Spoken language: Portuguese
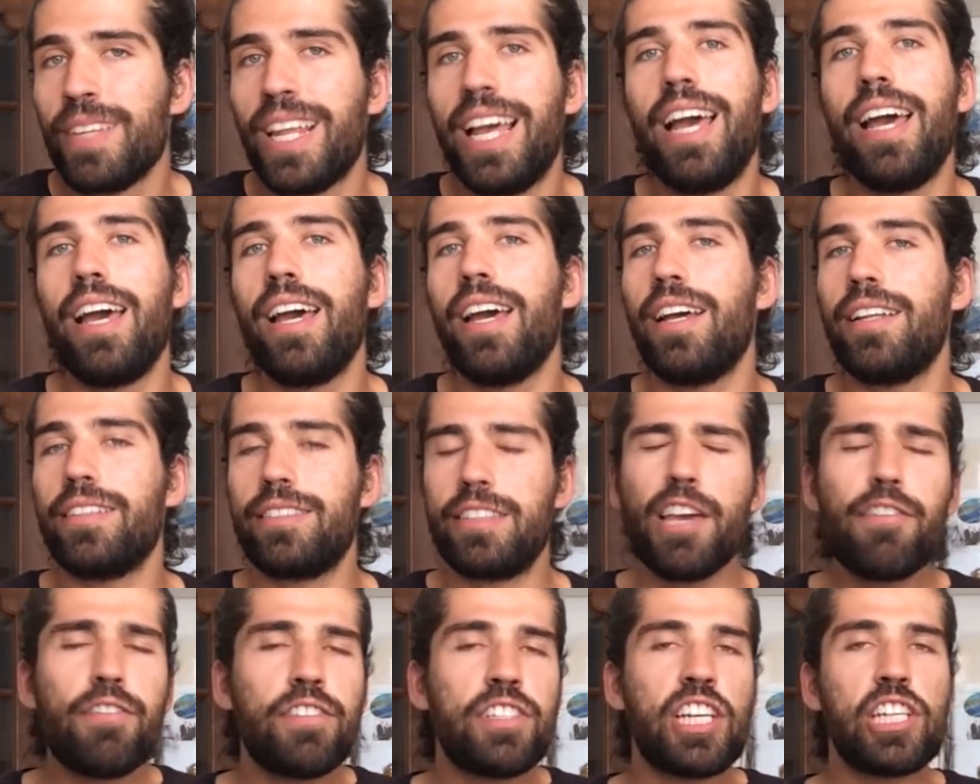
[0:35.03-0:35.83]
É,
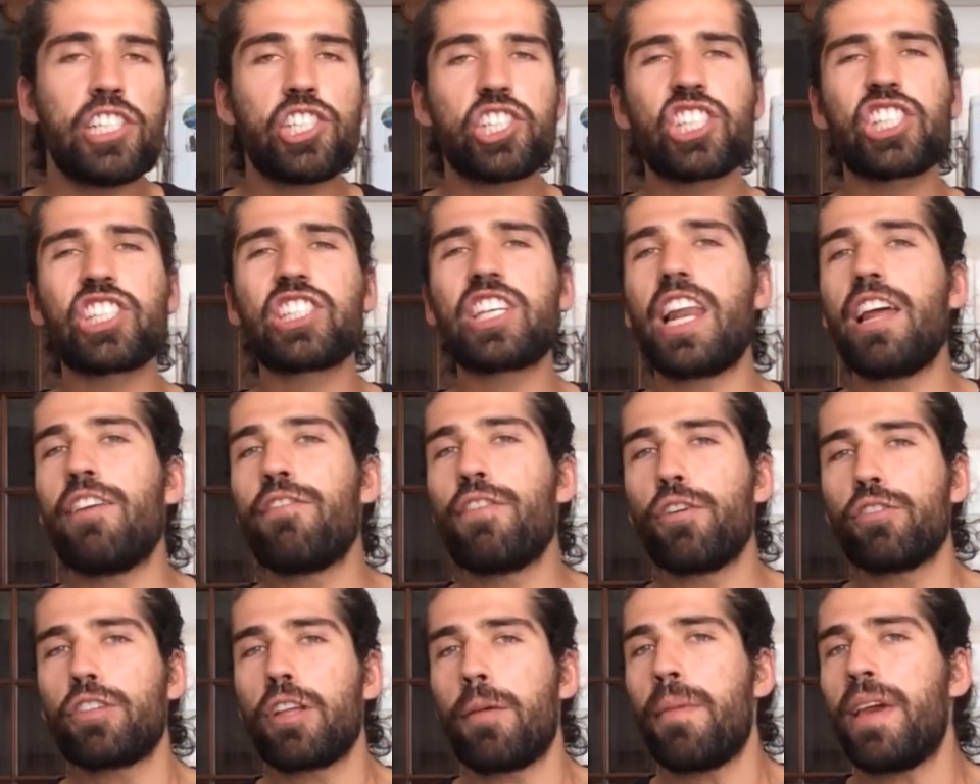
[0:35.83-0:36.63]
teve gente que
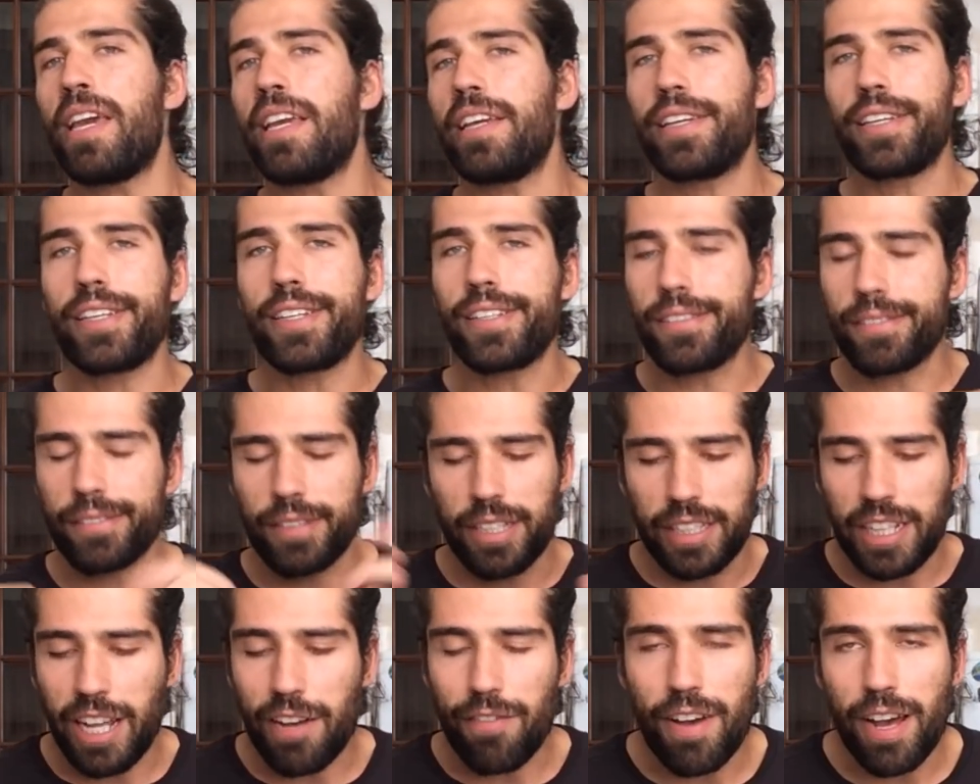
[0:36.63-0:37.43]
escreveu também
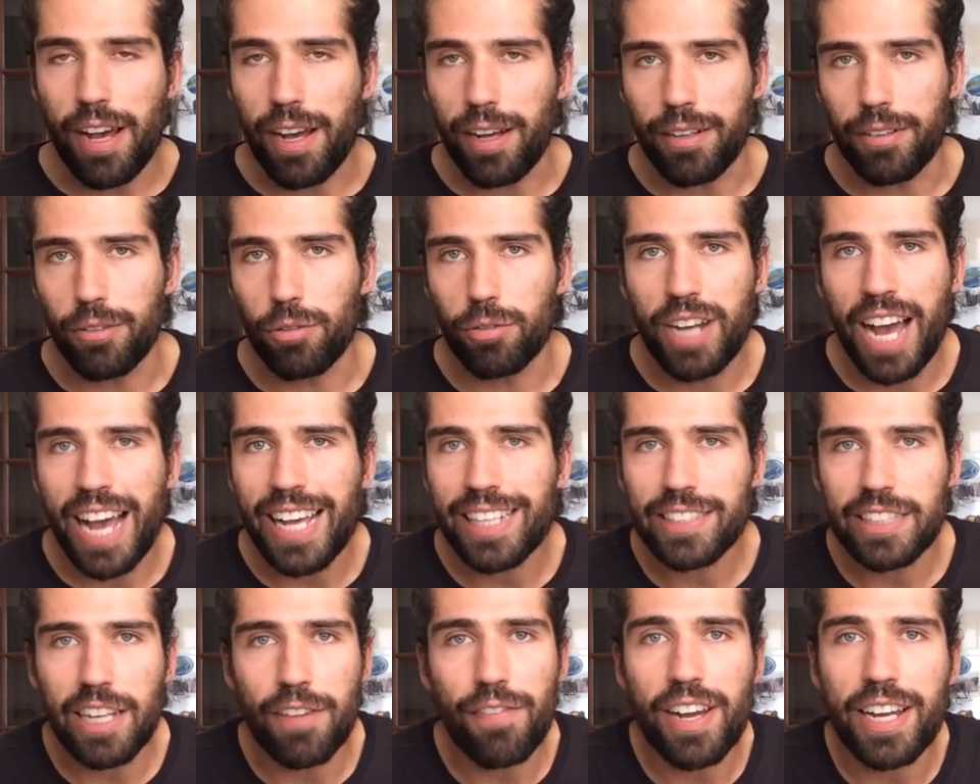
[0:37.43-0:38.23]
que tava, o
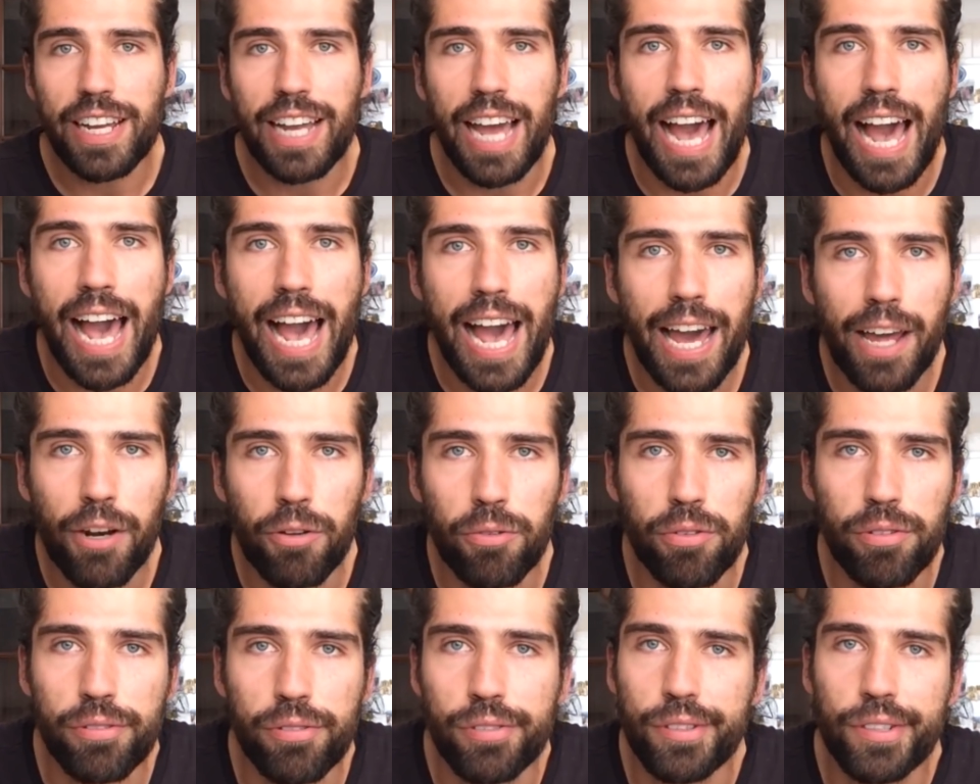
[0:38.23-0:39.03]
gás estava
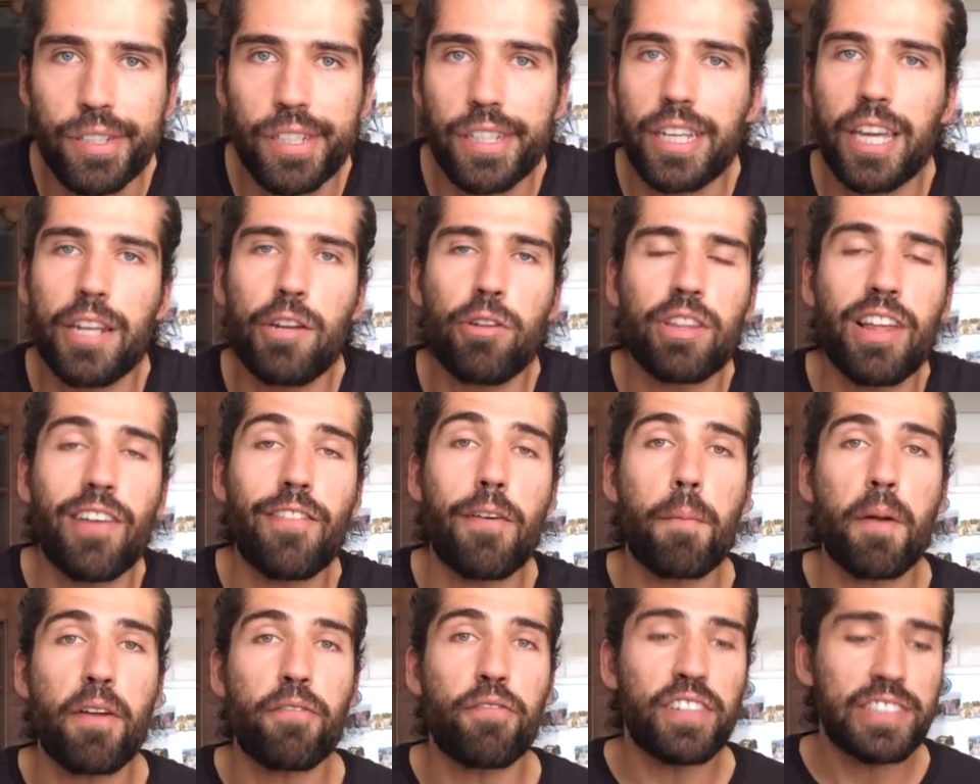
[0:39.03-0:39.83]
caro e que não
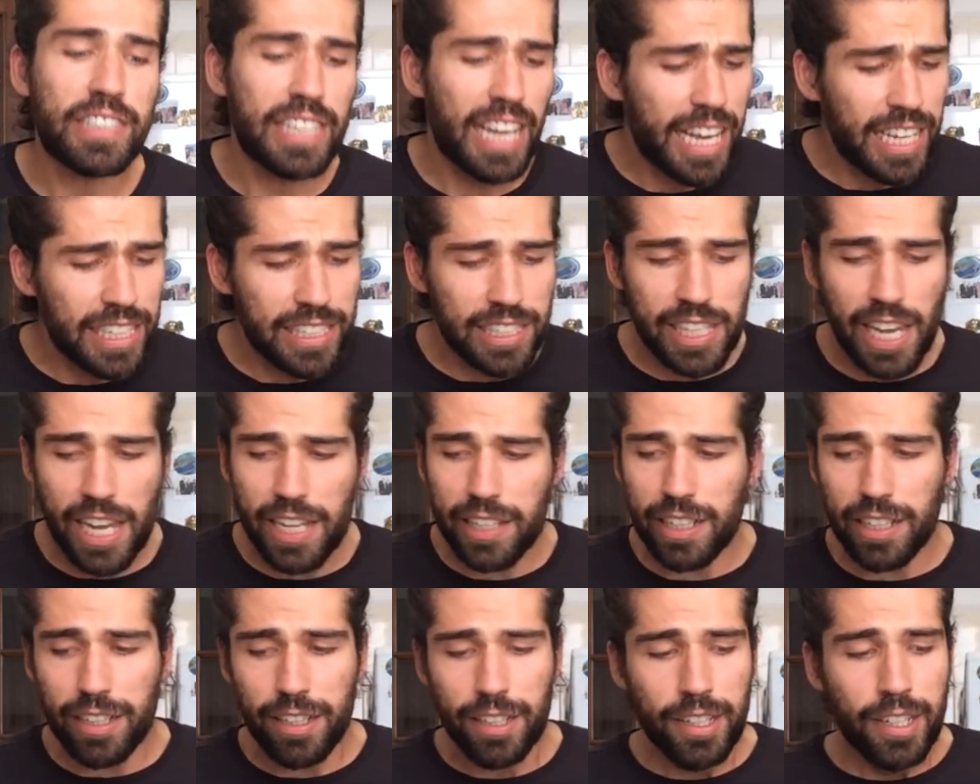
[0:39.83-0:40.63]
dava para fazer a
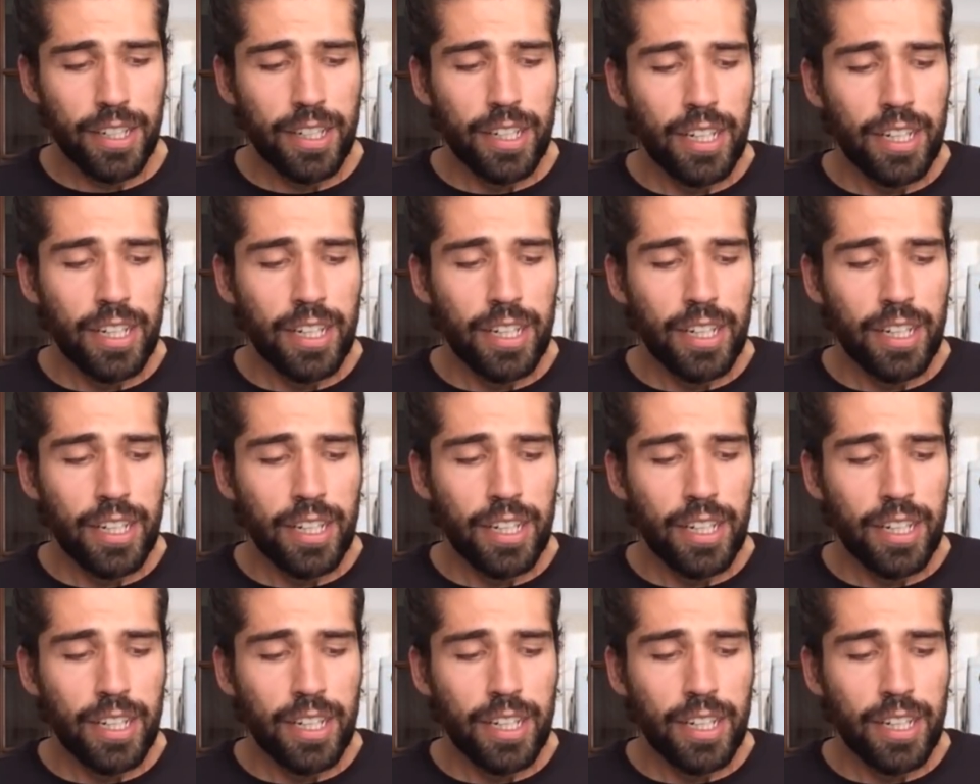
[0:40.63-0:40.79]
receita.